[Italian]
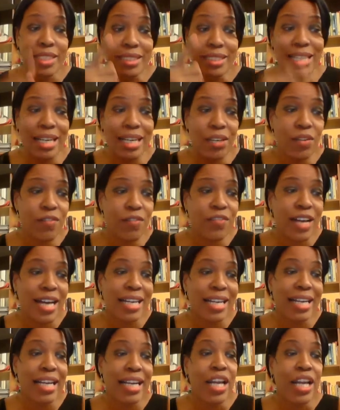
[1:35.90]
da non
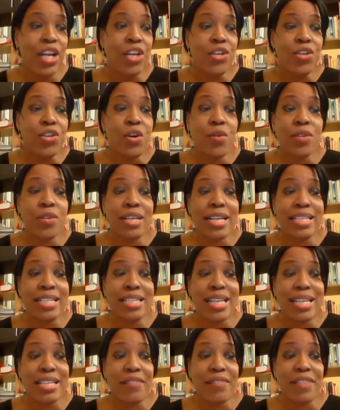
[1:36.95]
fare. Non
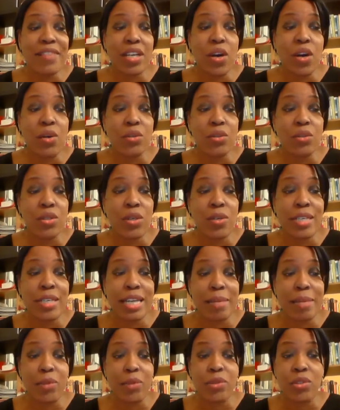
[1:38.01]
rendetevi conto
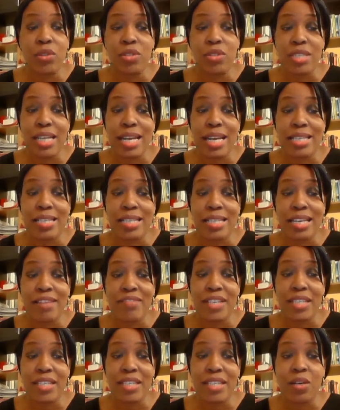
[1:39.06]
che molto stress dalla
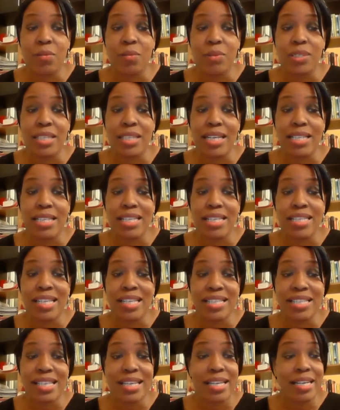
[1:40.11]
vita lo potrete
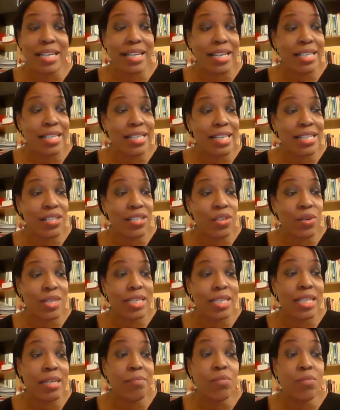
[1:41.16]
sentire nelle
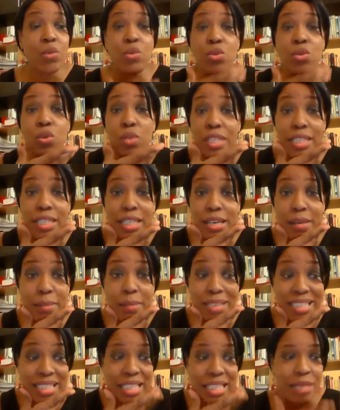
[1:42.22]
tensioni dei muscoli della
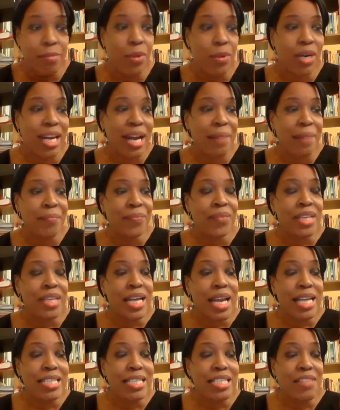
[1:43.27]
mandibola.
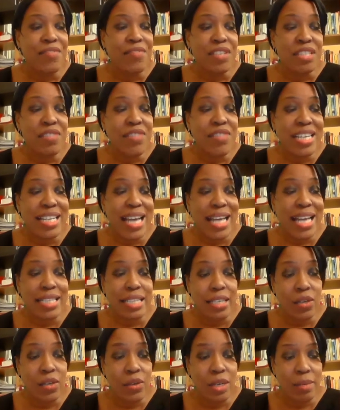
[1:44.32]
Se vi
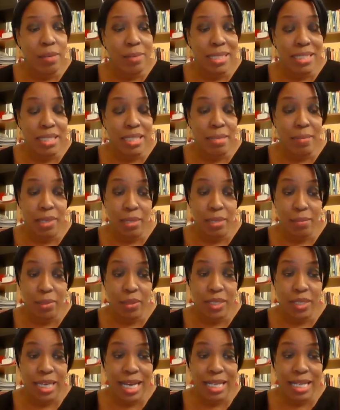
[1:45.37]
svegliate con la mandibola
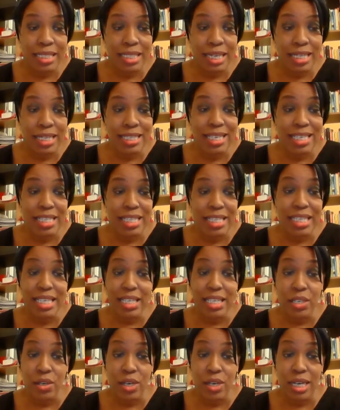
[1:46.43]
bloccata, che
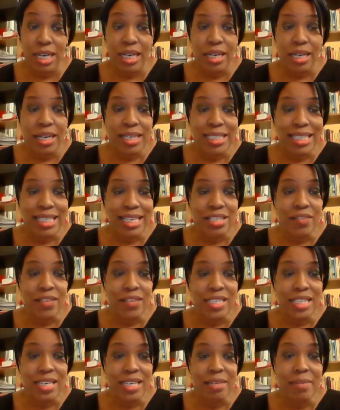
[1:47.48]
scricchiola, che
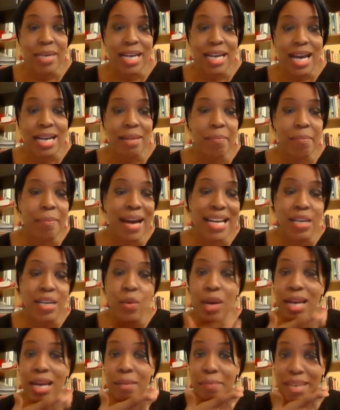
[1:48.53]
dovete liberare
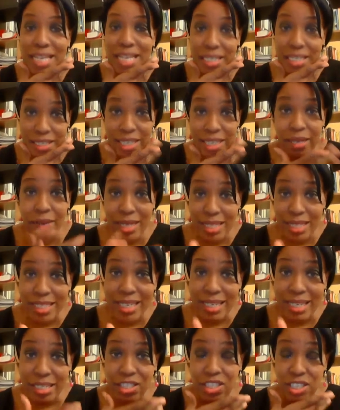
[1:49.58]
manualmente, guarda
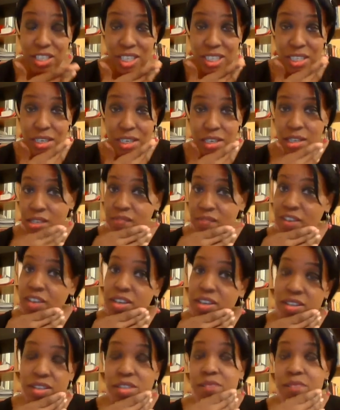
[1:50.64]
che c'è gente che
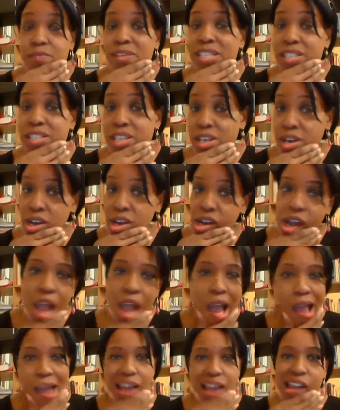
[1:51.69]
deve di mattina
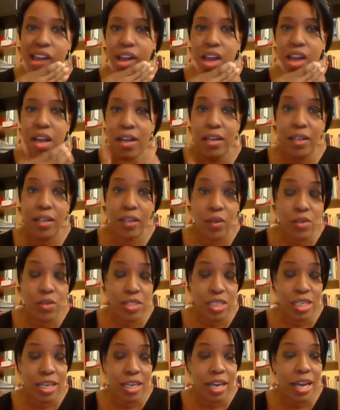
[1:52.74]

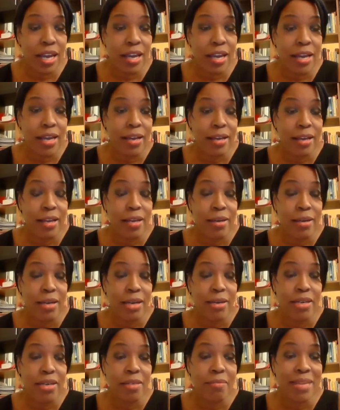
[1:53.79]
così
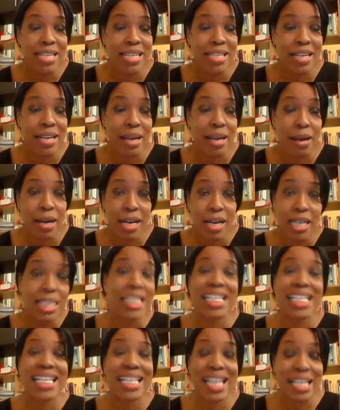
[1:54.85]
eh, mettere
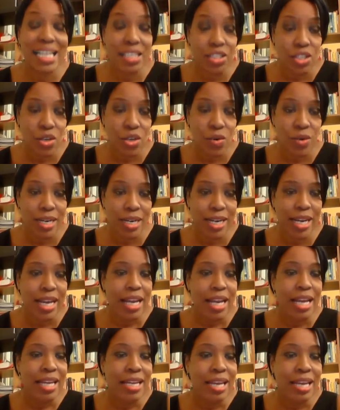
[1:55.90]
in azione
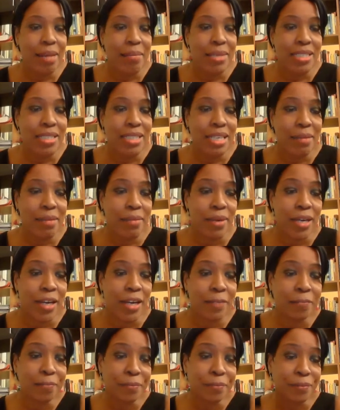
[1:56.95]
la
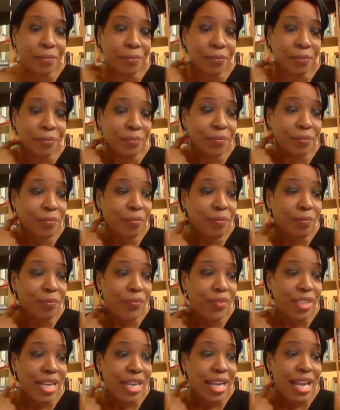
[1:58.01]
mandibola
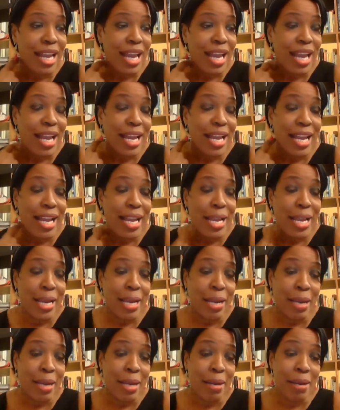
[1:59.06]

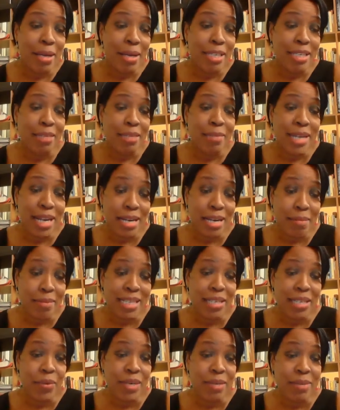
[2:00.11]
eh, liberare
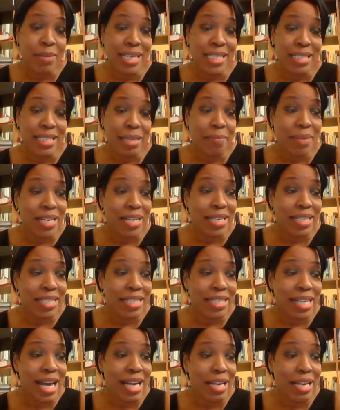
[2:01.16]
manualmente per
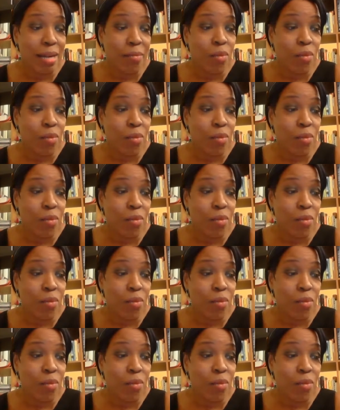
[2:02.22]
iniziare a